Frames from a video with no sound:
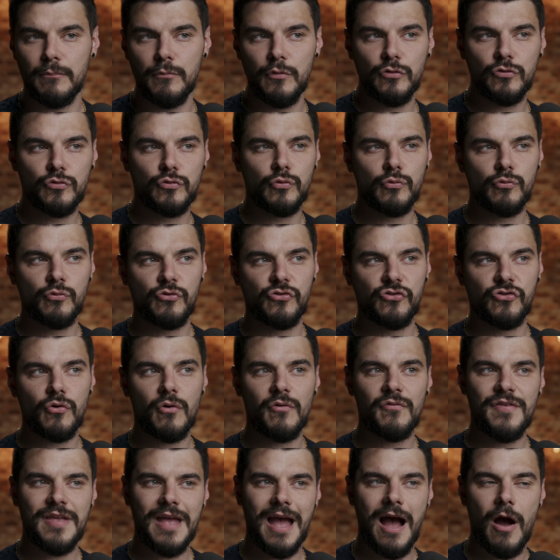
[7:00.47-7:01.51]
muito
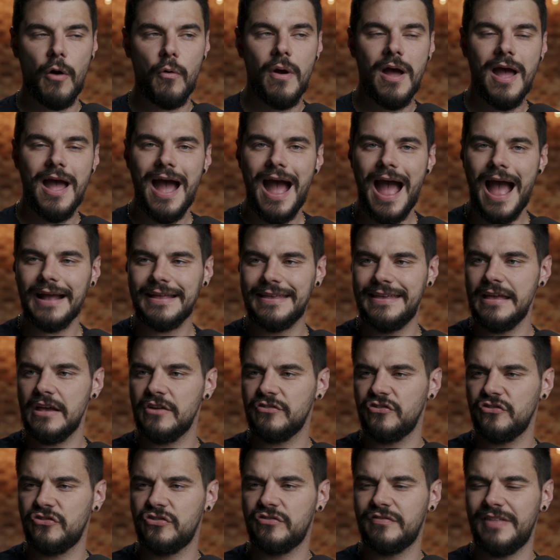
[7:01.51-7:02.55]
jovial. Aqui a
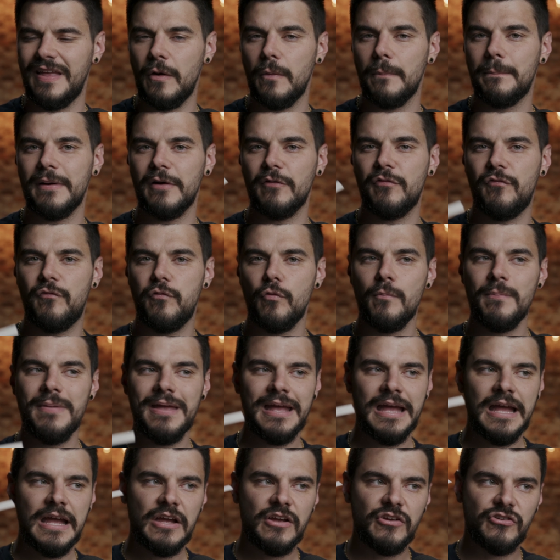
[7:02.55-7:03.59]
gente tem um
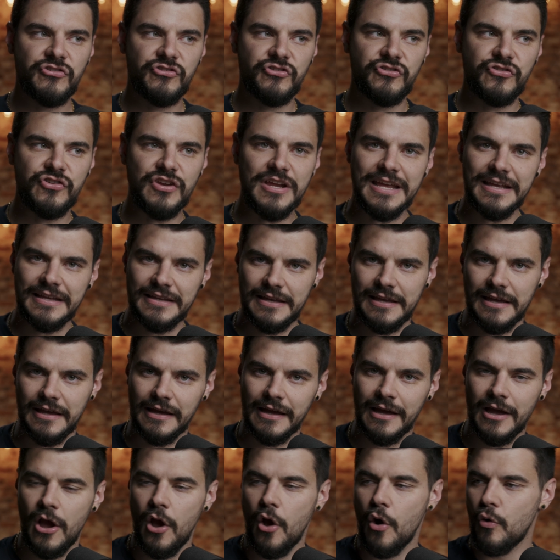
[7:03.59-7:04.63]
perfume chique,
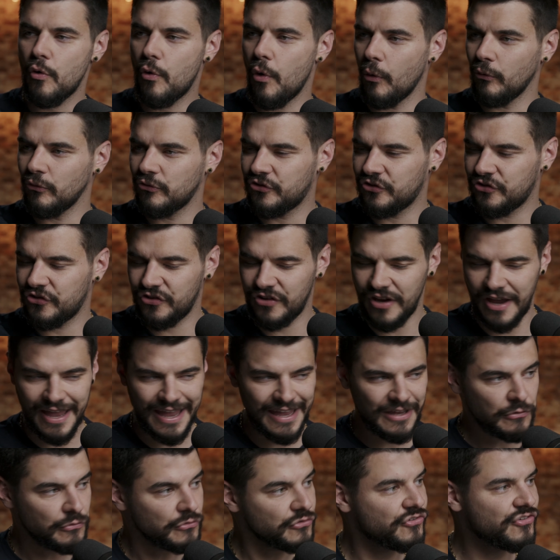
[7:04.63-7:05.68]
com
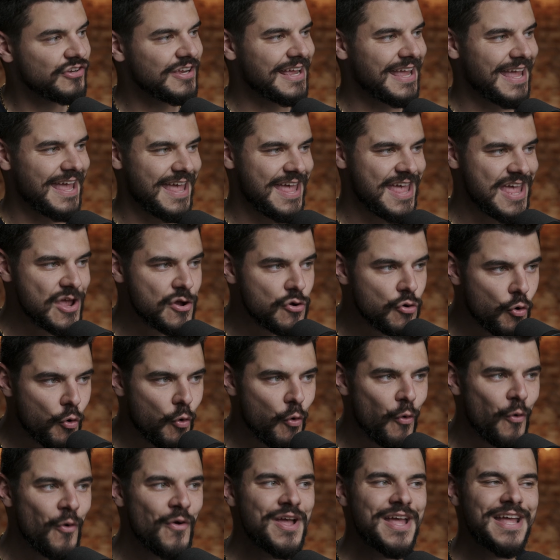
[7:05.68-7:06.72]
cheiro de
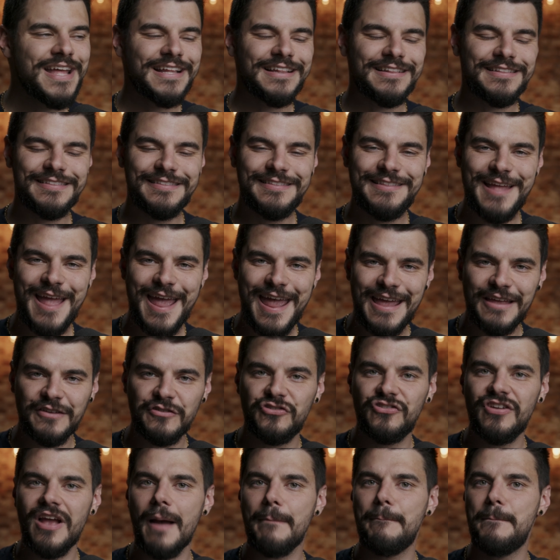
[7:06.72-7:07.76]
rico
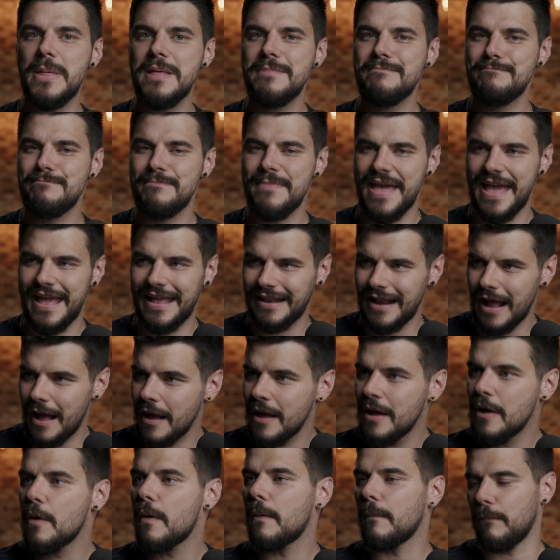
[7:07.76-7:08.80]
desde a primeira
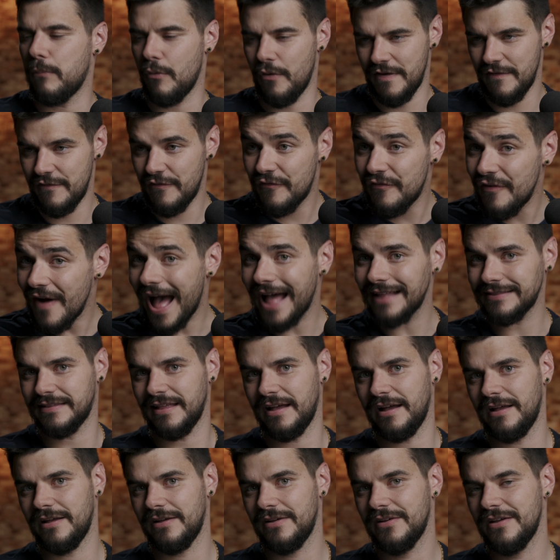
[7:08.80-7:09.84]

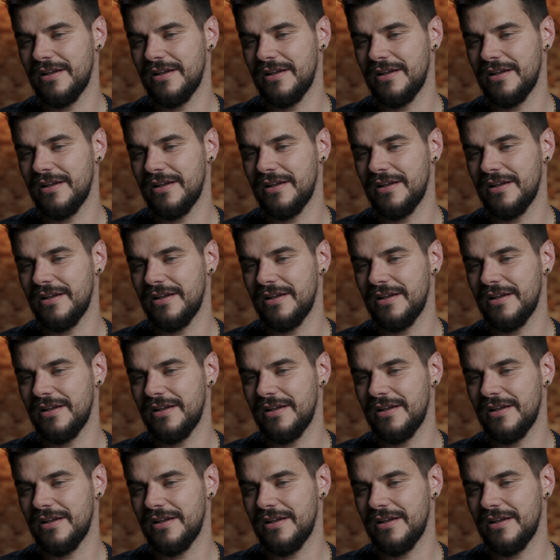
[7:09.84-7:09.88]
borrifada.